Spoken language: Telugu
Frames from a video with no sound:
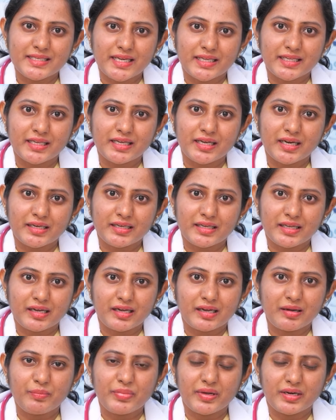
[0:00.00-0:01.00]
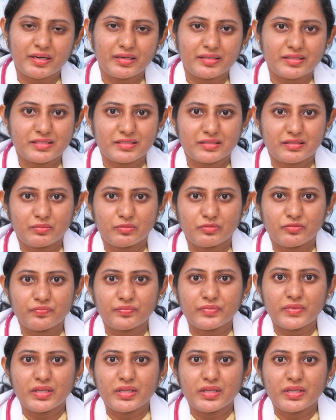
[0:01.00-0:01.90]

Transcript: టెకికార్డియాగా పరిగణిస్తాము